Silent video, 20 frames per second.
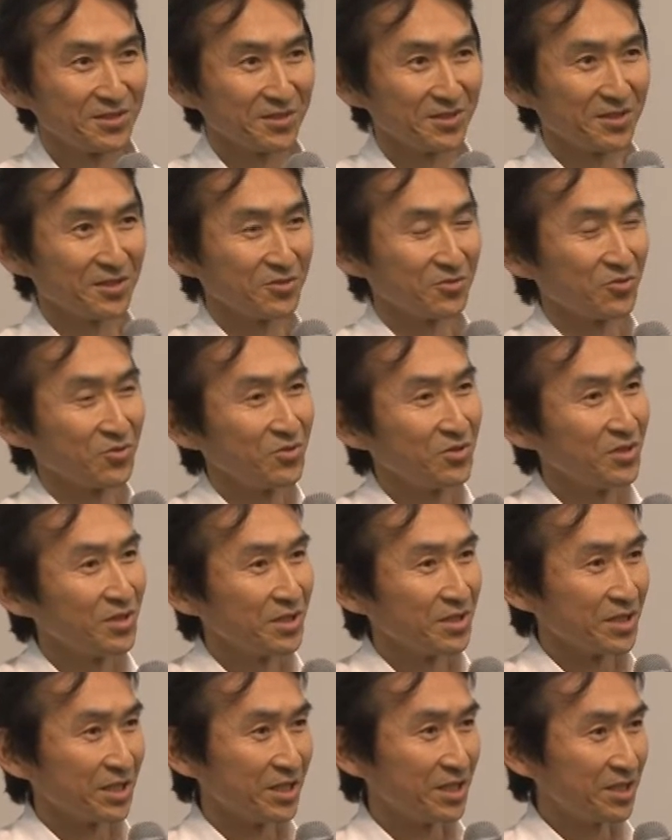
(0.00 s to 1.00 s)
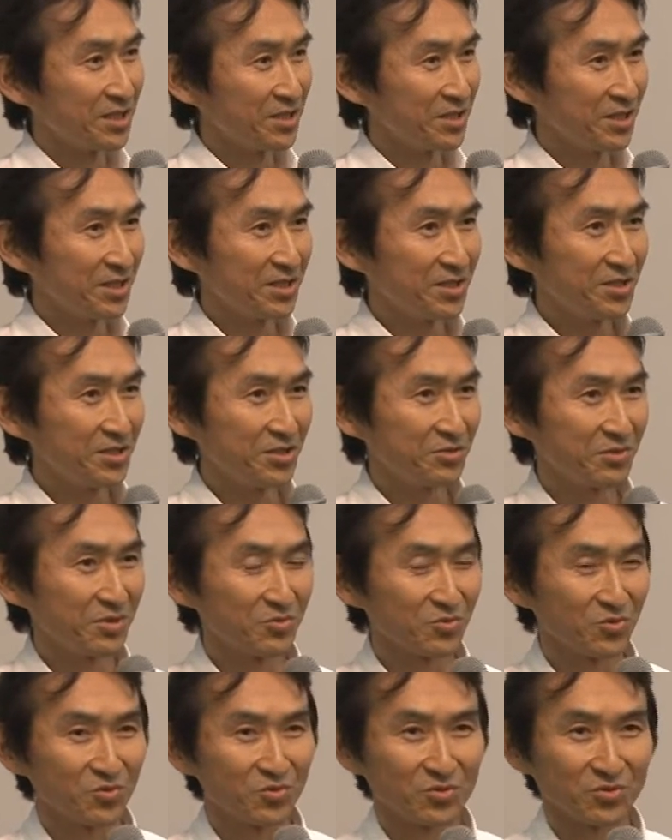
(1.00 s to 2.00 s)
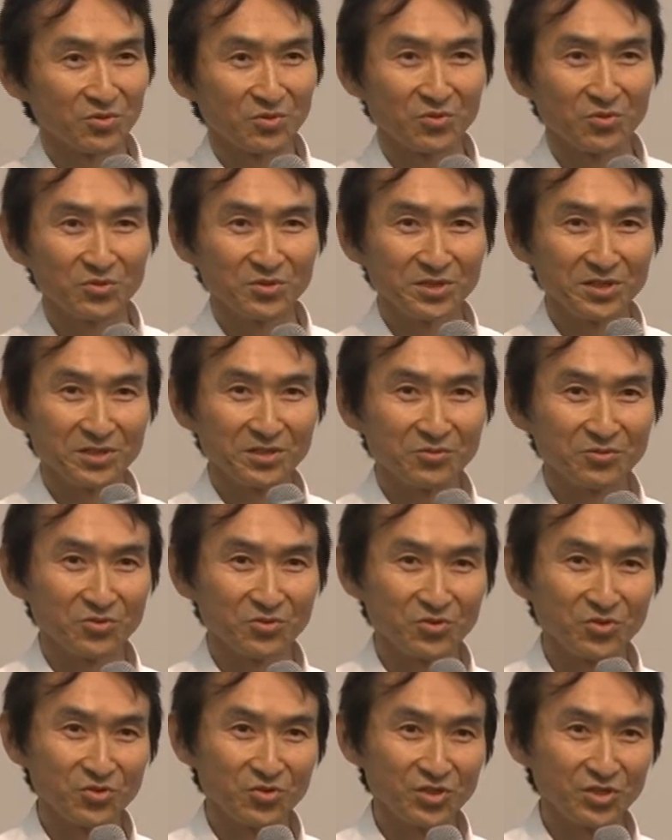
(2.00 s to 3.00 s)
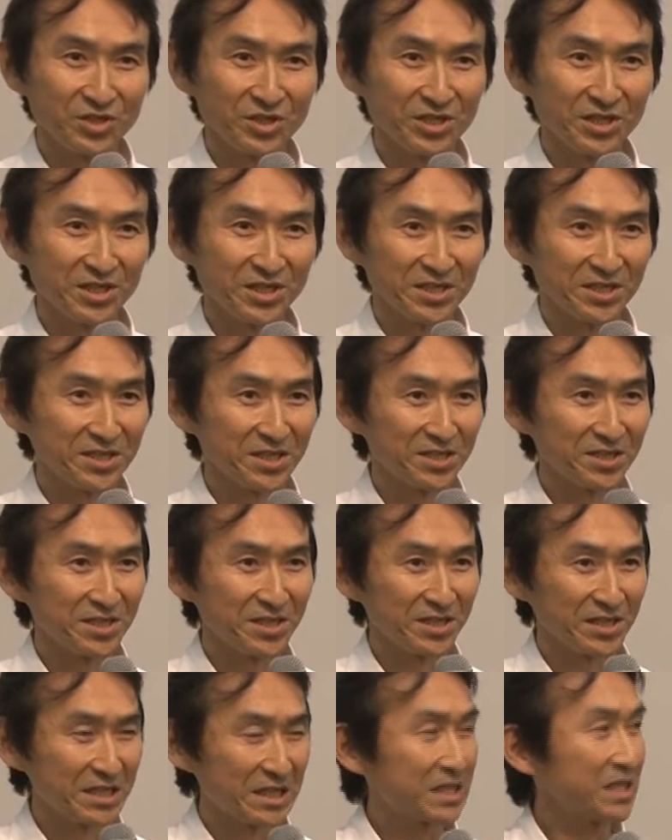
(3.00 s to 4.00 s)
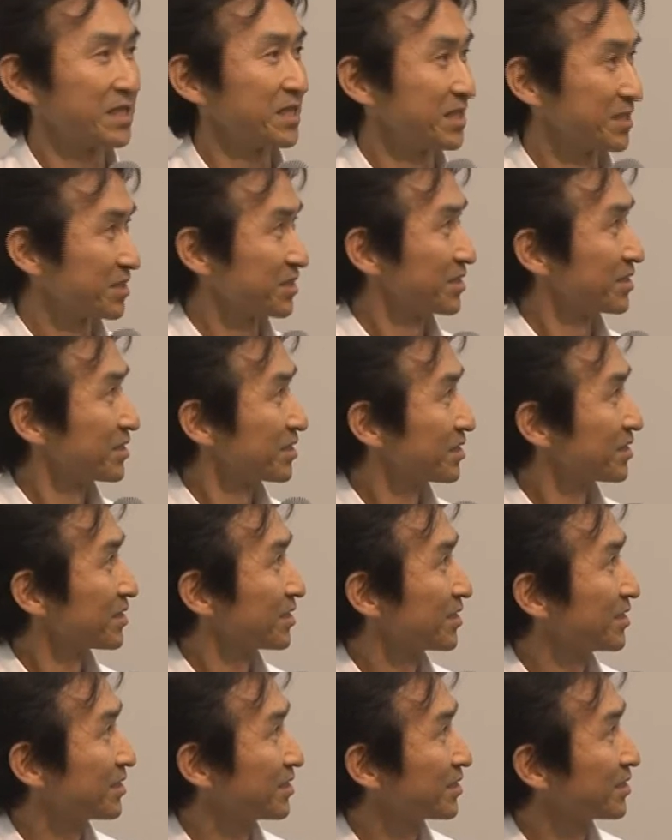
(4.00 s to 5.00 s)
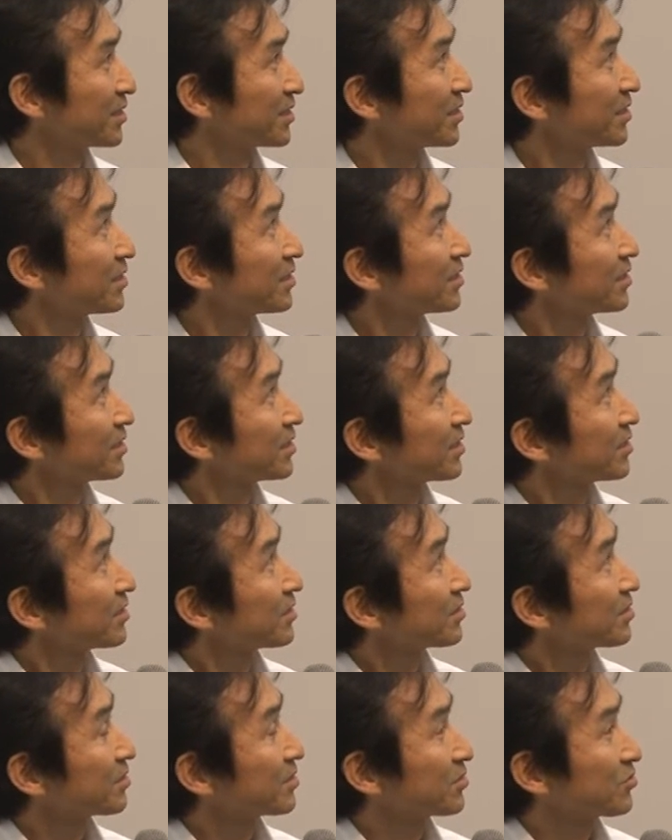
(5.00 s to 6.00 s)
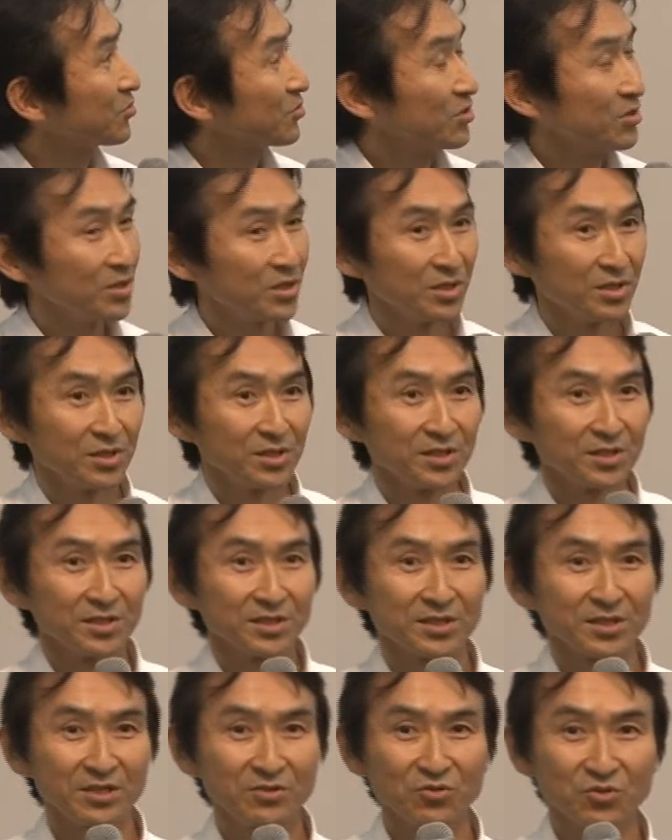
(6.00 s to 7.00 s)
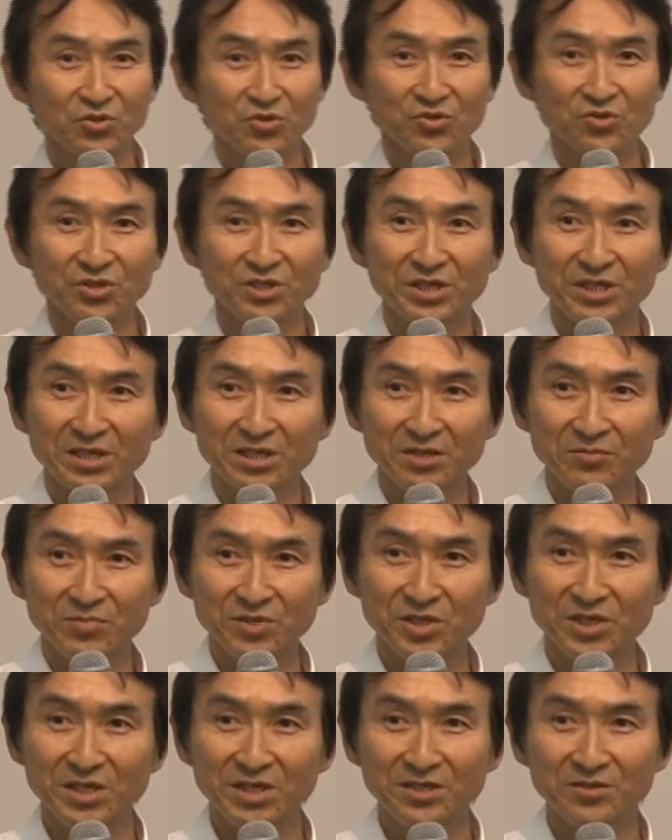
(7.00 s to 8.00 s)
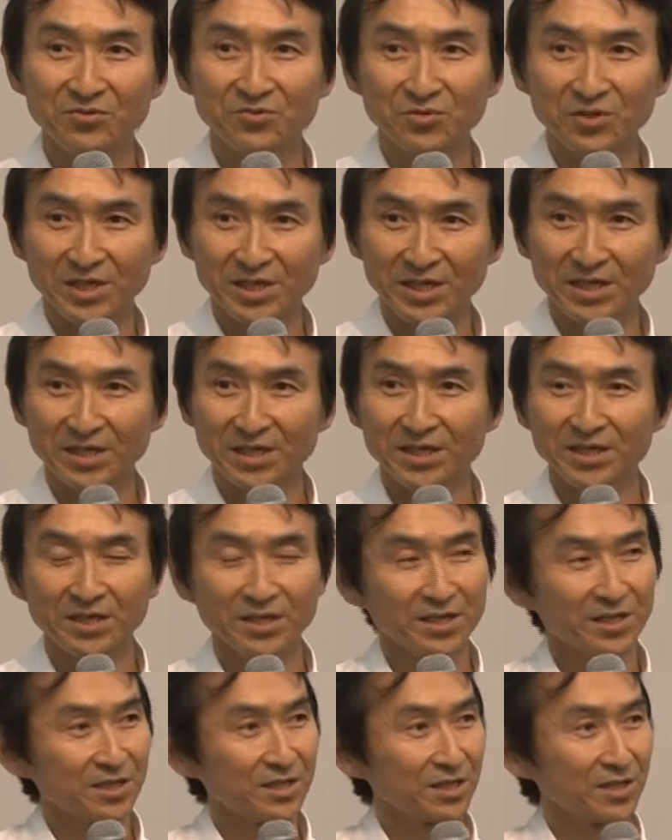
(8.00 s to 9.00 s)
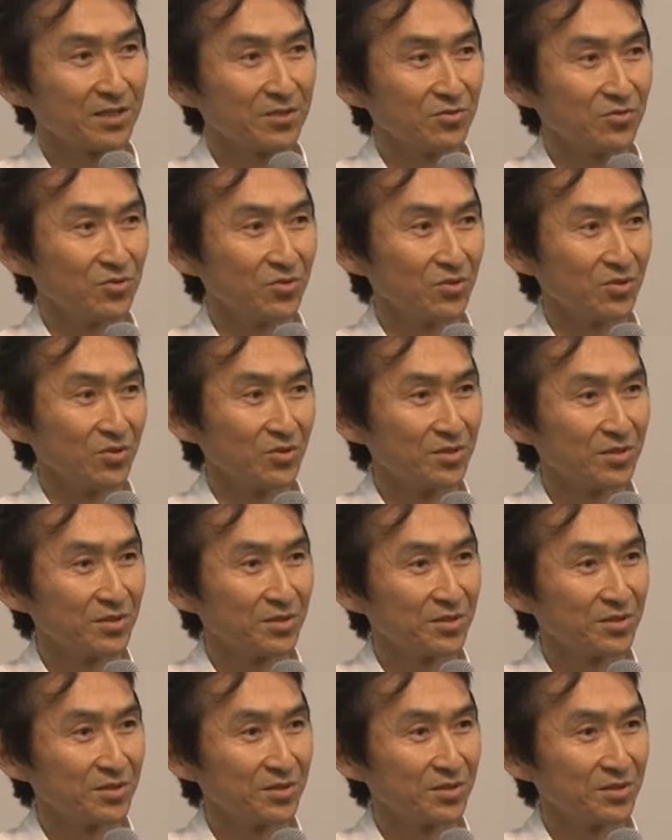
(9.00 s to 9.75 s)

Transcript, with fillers: ただあの、胃がんに関しては本当国内で本当中心的な先生方です。で、あの、結構ちょっと時間が短いので、あの、